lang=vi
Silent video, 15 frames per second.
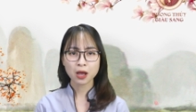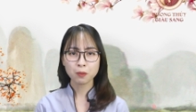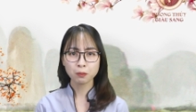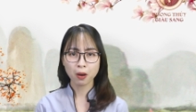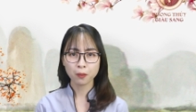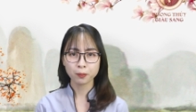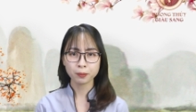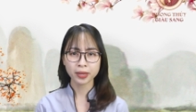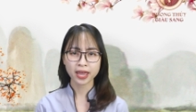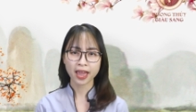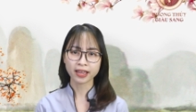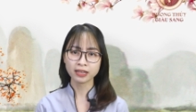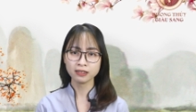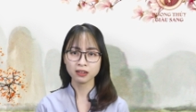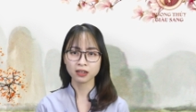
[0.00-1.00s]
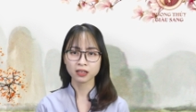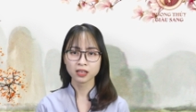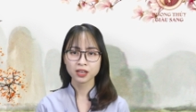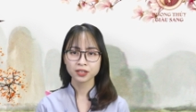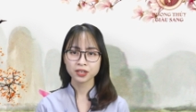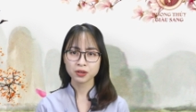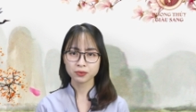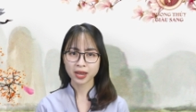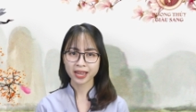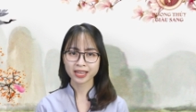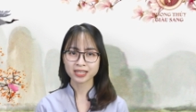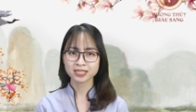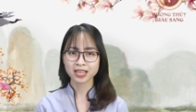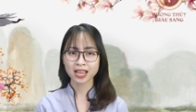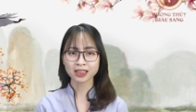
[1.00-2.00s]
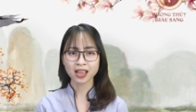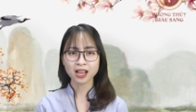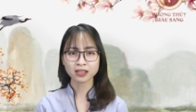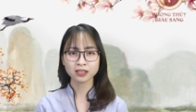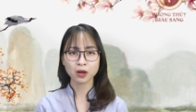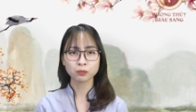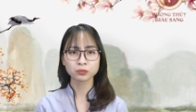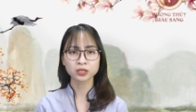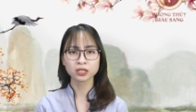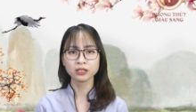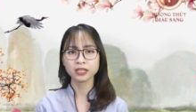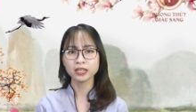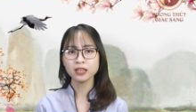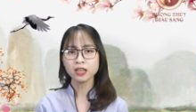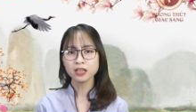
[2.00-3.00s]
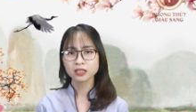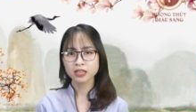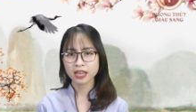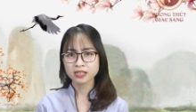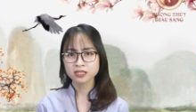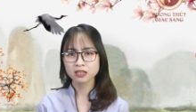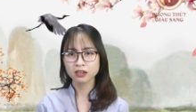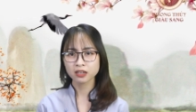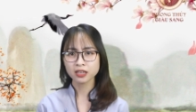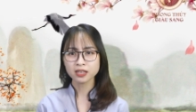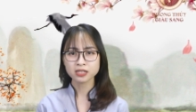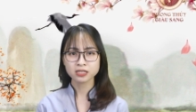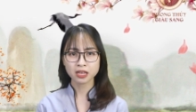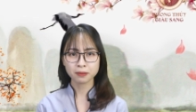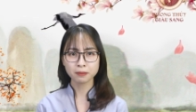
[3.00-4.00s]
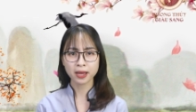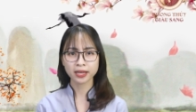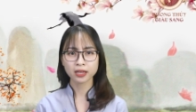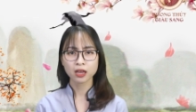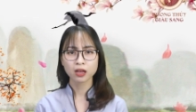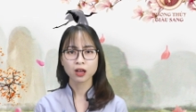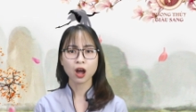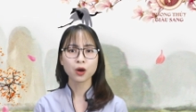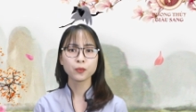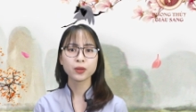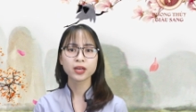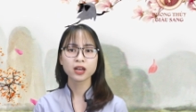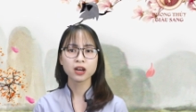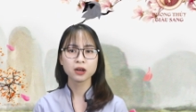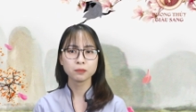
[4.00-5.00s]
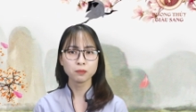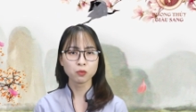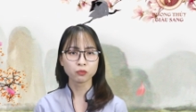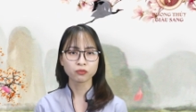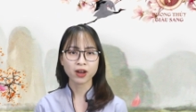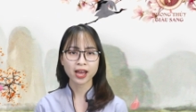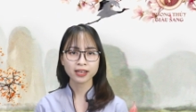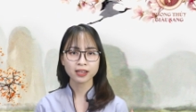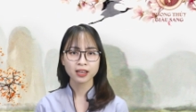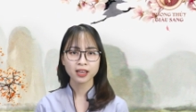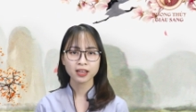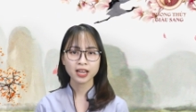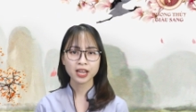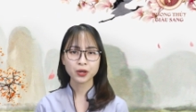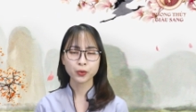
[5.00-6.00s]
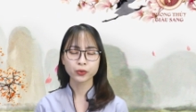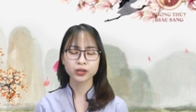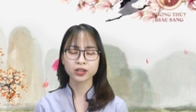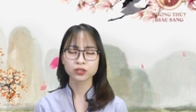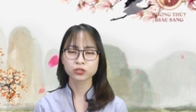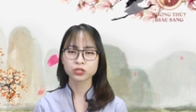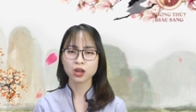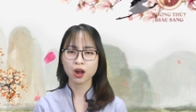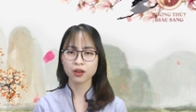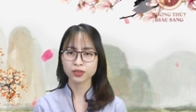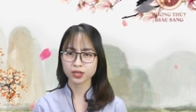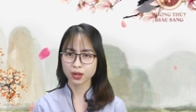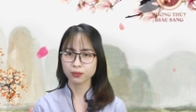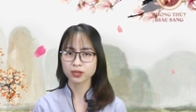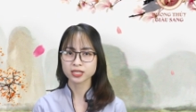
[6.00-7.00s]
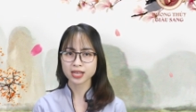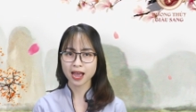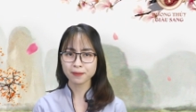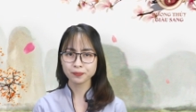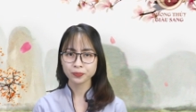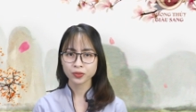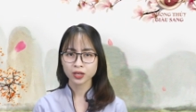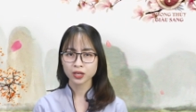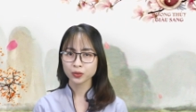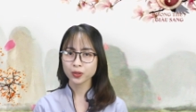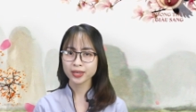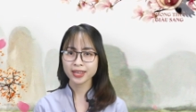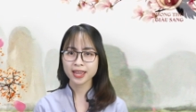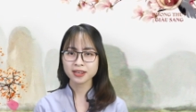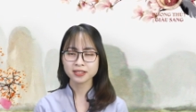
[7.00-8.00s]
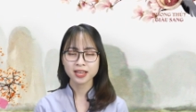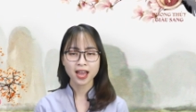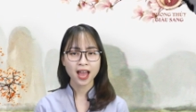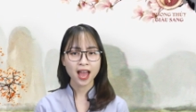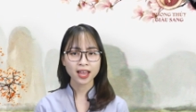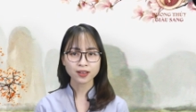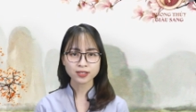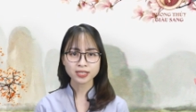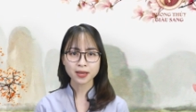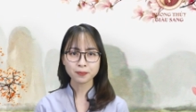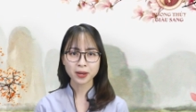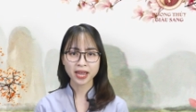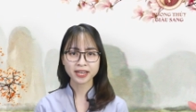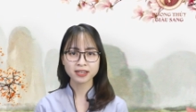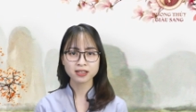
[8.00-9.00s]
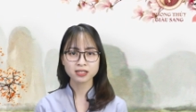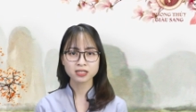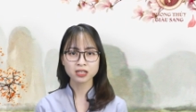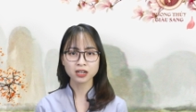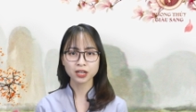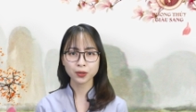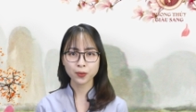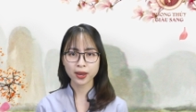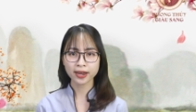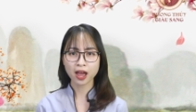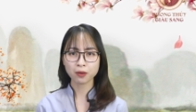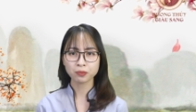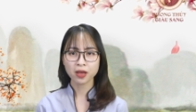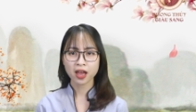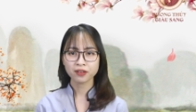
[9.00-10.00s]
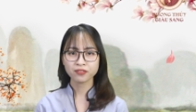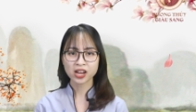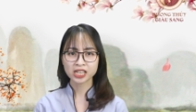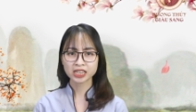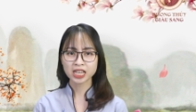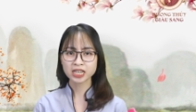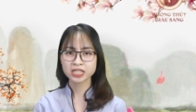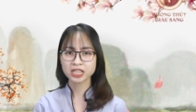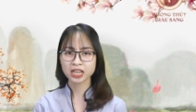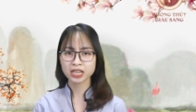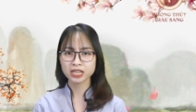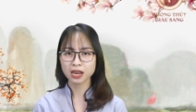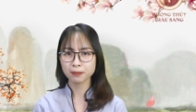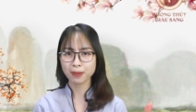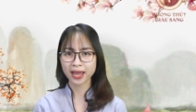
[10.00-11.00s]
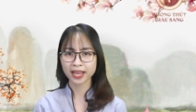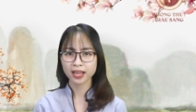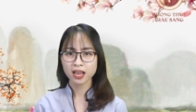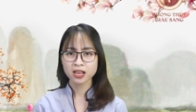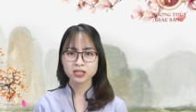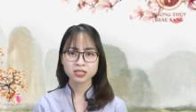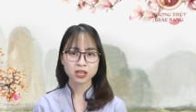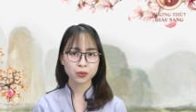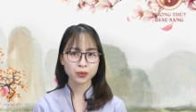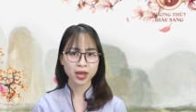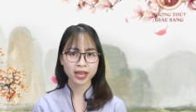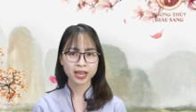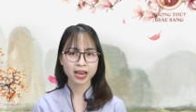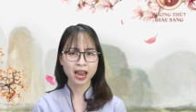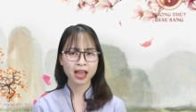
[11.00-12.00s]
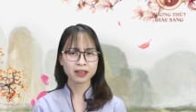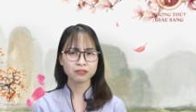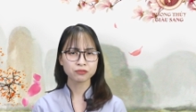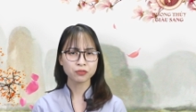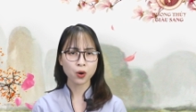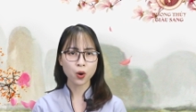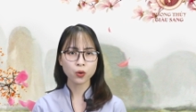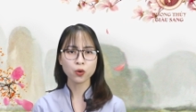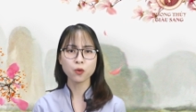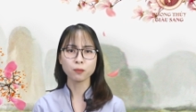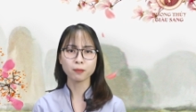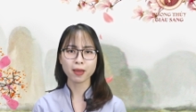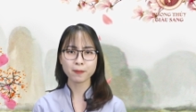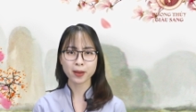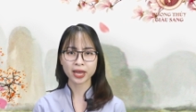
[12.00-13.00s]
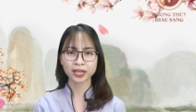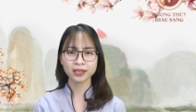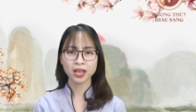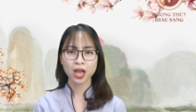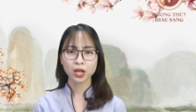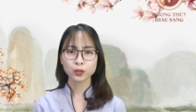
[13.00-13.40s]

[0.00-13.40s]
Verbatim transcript: sao Mộc bị ảnh hưởng, điều này sẽ tác động tới thế giới, dịch bệnh có nguy cơ bùng phát, gây khổ cực cho nhiều con giáp. Tuy nhiên, hai con giáp này được giới huyền học và tiên tri nhấn mạnh sau đây lại vô cùng may mắn